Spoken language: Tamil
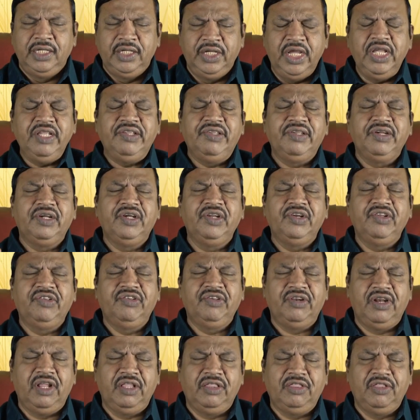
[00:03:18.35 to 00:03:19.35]
இயேசு
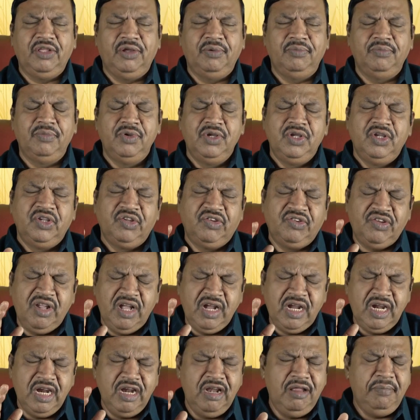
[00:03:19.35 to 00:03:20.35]
கிறிஸ்து ரத்தம்
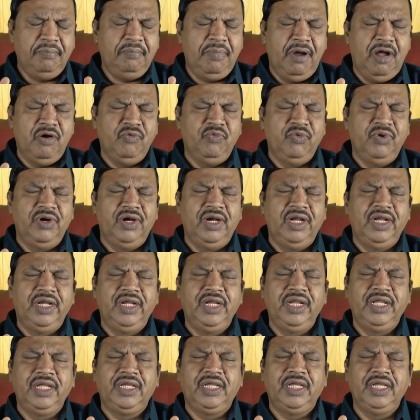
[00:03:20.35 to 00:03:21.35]
சகல பாவங்களை
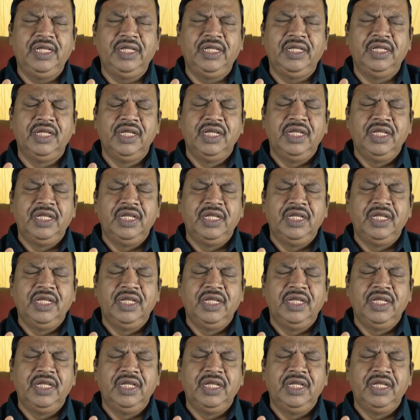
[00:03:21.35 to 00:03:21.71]
நீக்கி